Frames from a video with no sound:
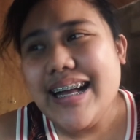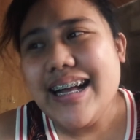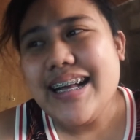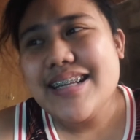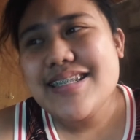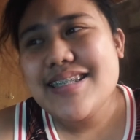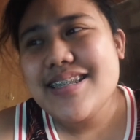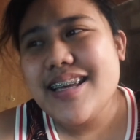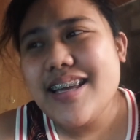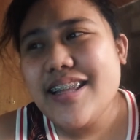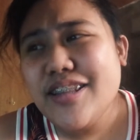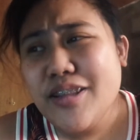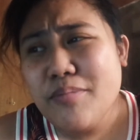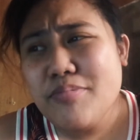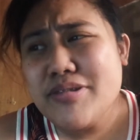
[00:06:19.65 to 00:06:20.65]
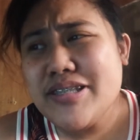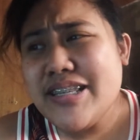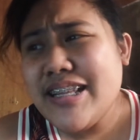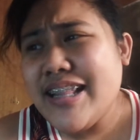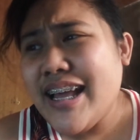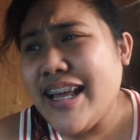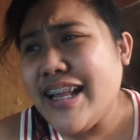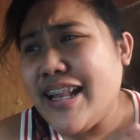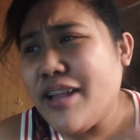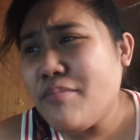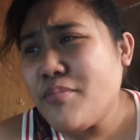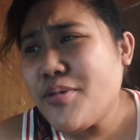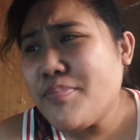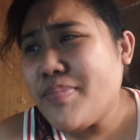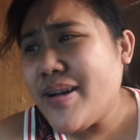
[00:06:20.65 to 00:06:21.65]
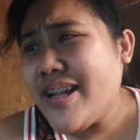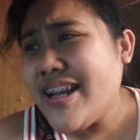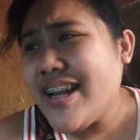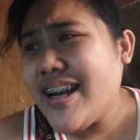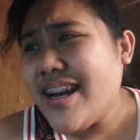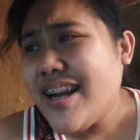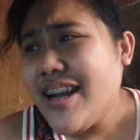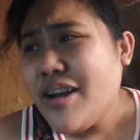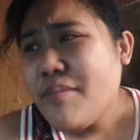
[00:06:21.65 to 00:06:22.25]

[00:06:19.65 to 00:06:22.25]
As in, tapos dinahilan mo pa na